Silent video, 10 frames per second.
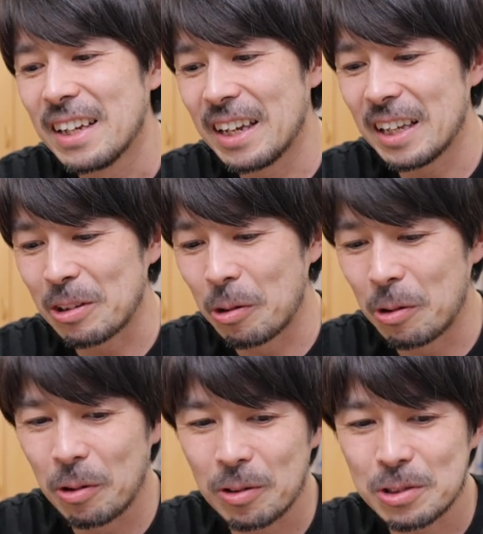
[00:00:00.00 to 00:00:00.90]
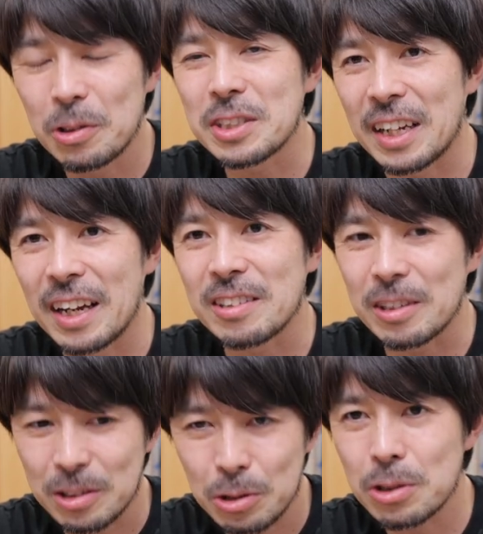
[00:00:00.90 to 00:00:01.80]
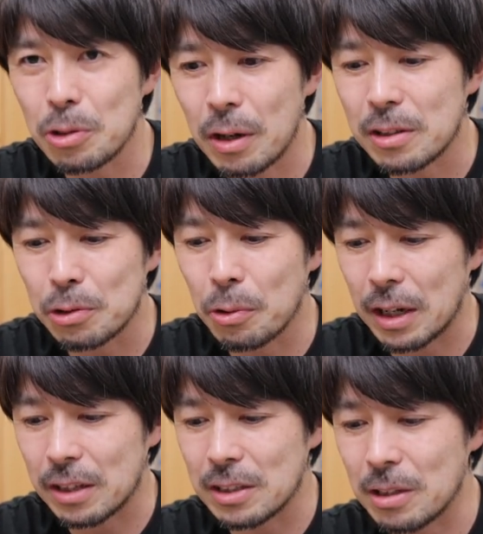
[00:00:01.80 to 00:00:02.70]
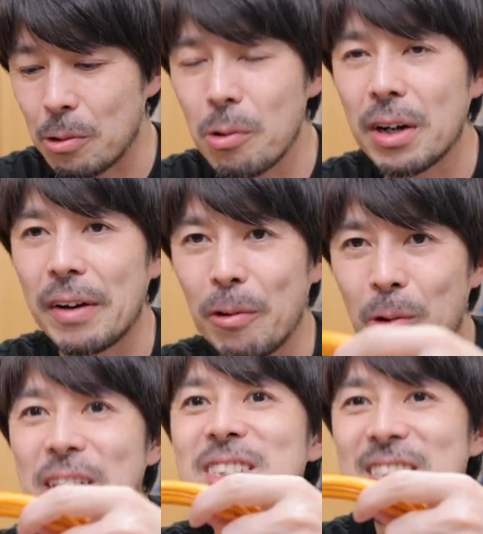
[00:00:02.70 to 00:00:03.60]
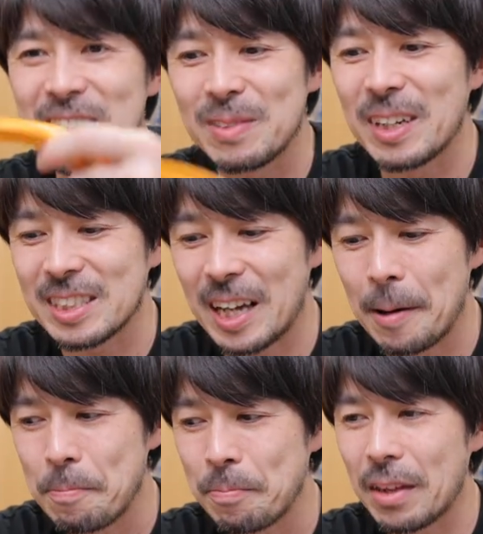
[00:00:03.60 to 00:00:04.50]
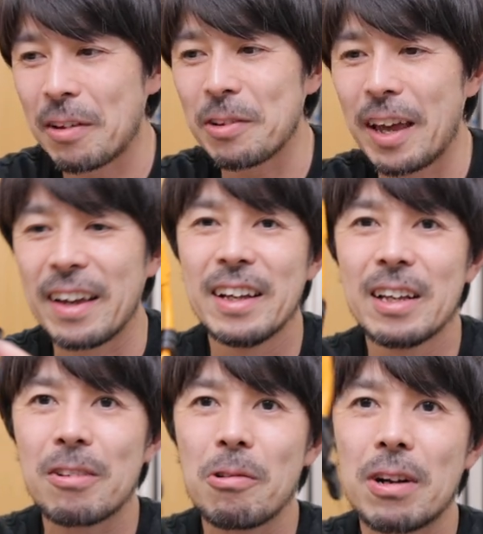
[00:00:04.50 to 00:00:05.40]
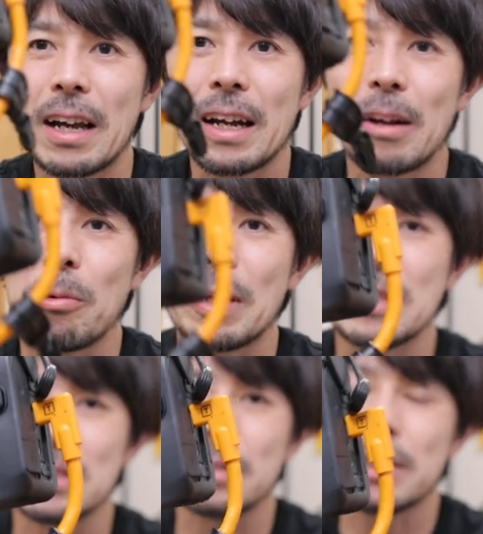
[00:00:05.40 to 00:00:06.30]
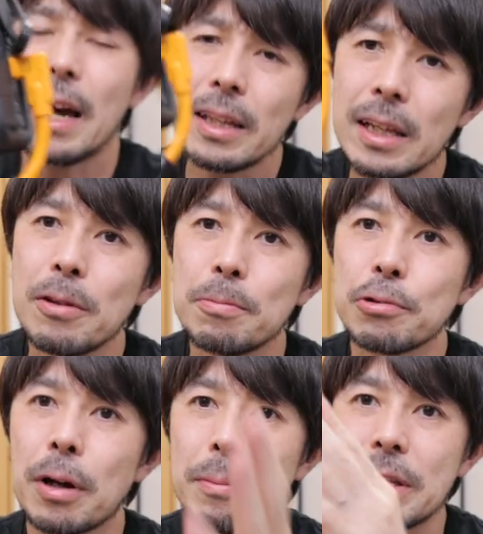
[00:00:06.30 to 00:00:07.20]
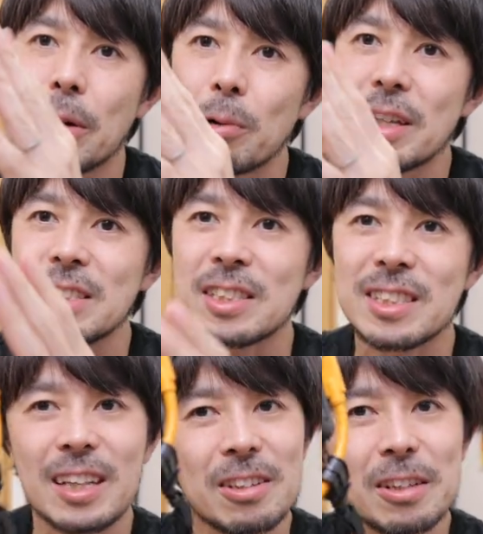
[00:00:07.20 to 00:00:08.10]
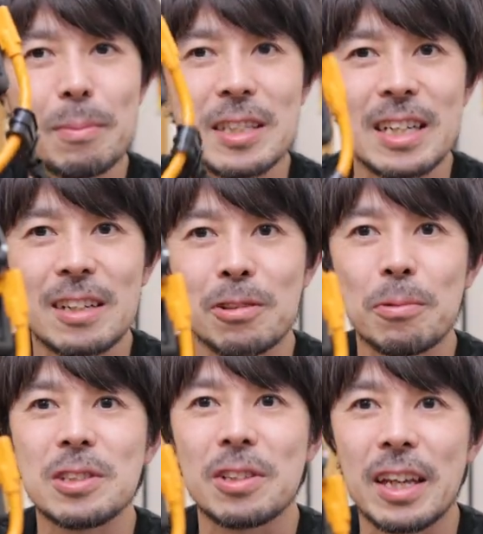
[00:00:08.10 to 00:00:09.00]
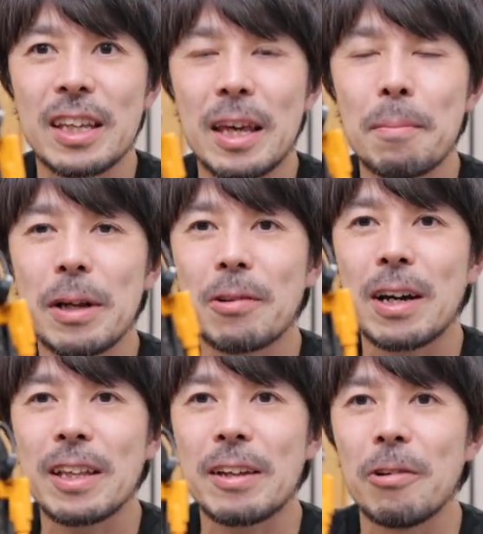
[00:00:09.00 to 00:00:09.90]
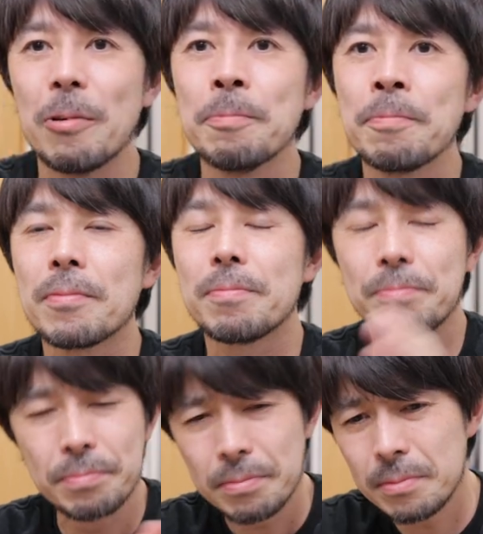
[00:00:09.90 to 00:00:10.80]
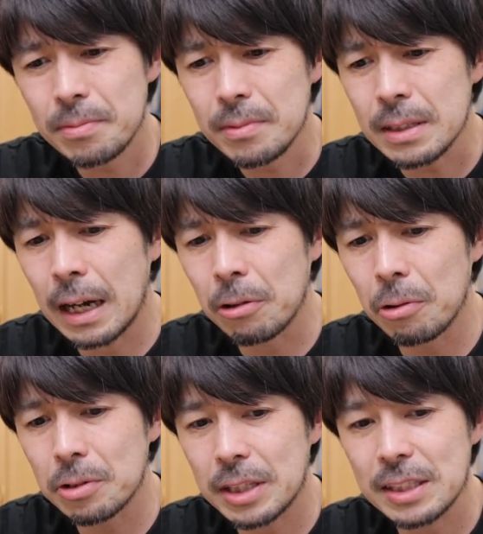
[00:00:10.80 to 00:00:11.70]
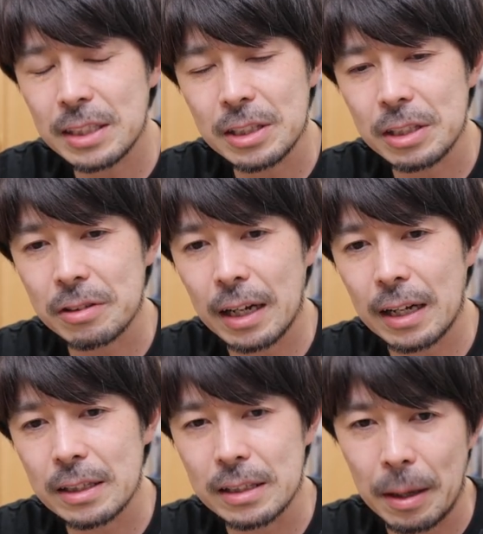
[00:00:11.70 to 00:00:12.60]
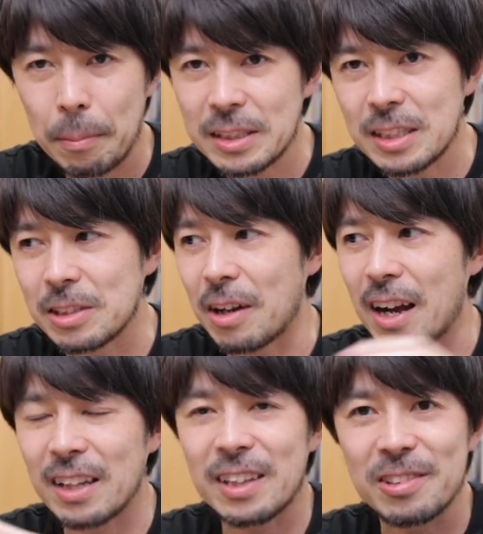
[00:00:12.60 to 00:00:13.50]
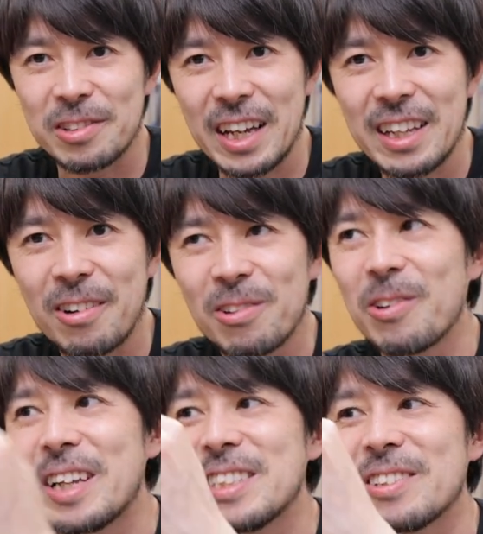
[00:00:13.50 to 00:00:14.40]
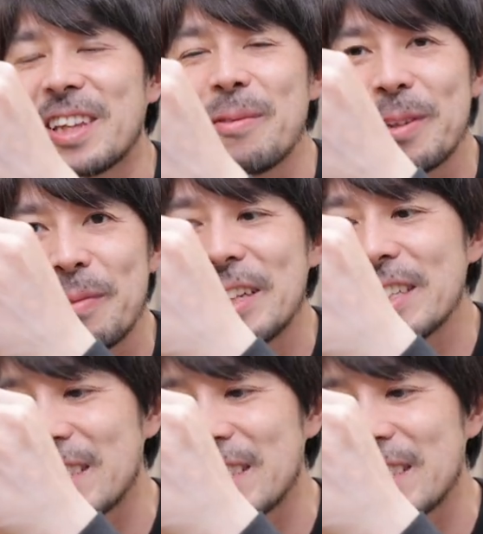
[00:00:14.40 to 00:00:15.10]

えーと、と黒しかなくてしょうがなく黒買ったんですけど今回はオレンジにしましたなので今回からオレンジって大体でもプロはみんなオレンジ使ってるイメージあると思うんですよね現場とかでのあの写真っていうか現場写真とか上がってくると大体このオレンジのケーブルみんな